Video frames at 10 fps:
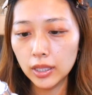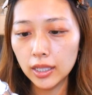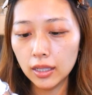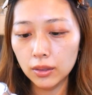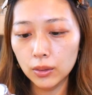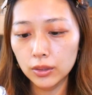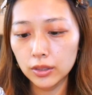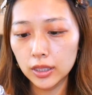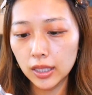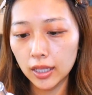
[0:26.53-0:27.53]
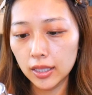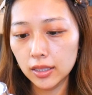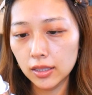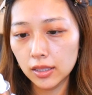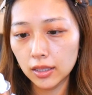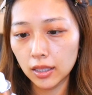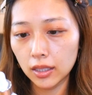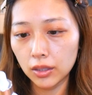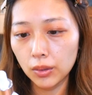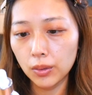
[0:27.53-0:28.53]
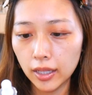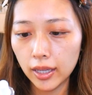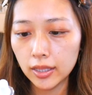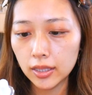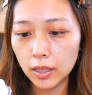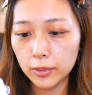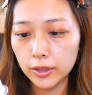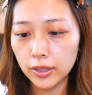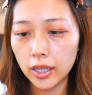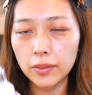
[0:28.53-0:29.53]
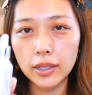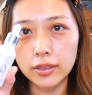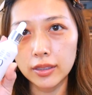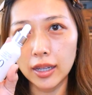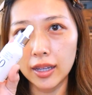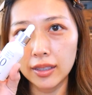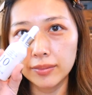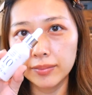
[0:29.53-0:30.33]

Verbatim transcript: の間購入した It's Skin の HW エフェクター。